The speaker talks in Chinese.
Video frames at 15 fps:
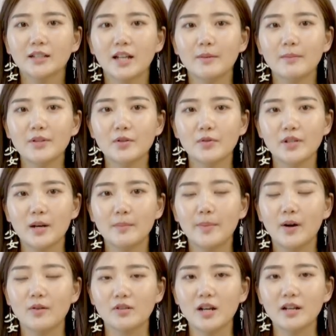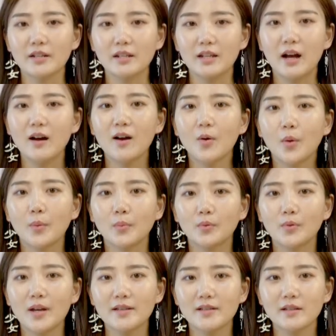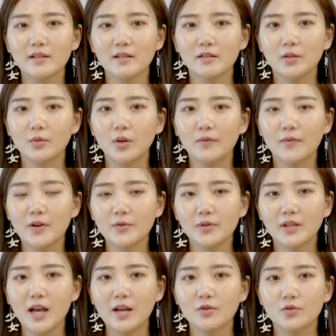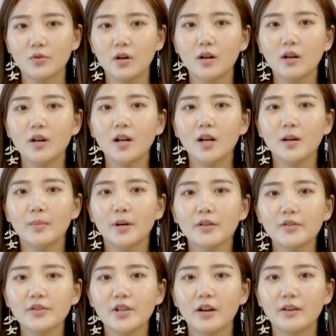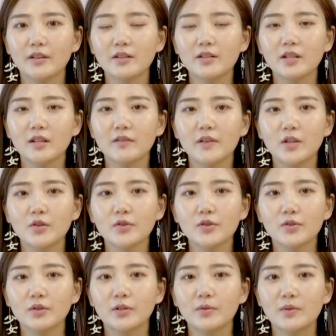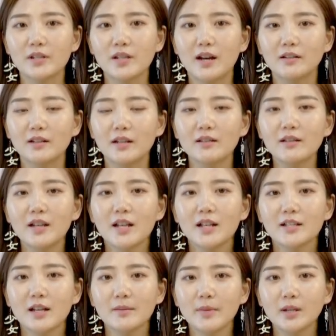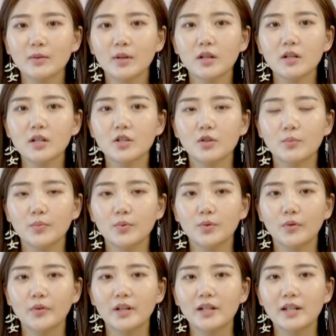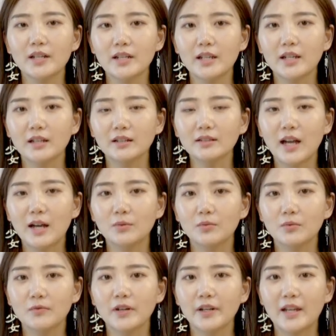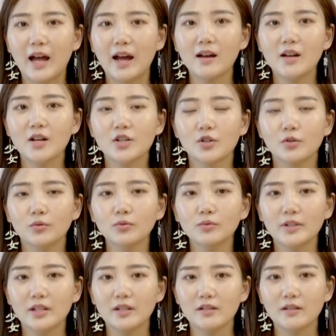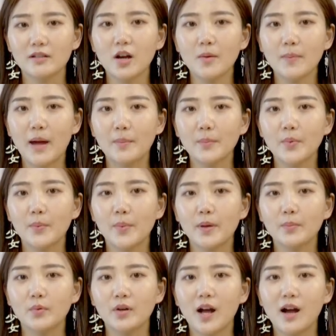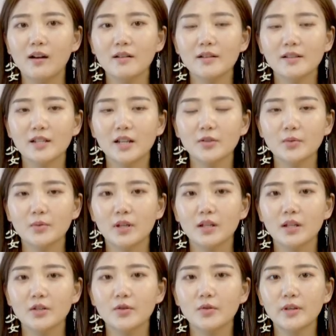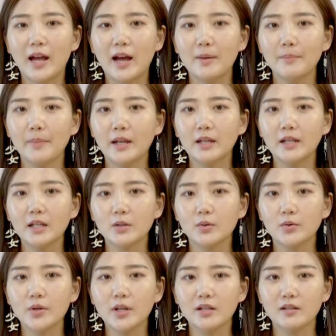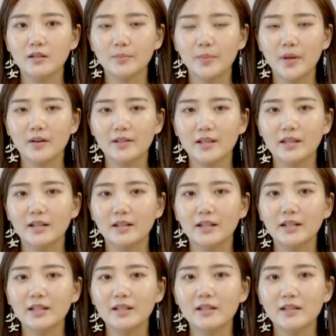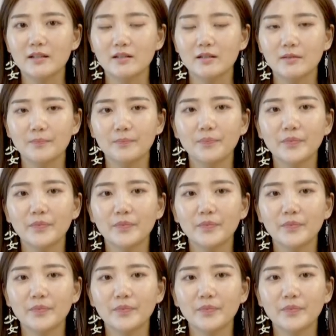她们就像宝藏一样，会不断吸引着对方去探索。朋友小姨是一位优秀的女强人，在面对各种不同的人，也能谈吐风雅，走路挺直腰板，不卑不亢，将女人的优雅、美丽与睿智表现得淋漓尽致。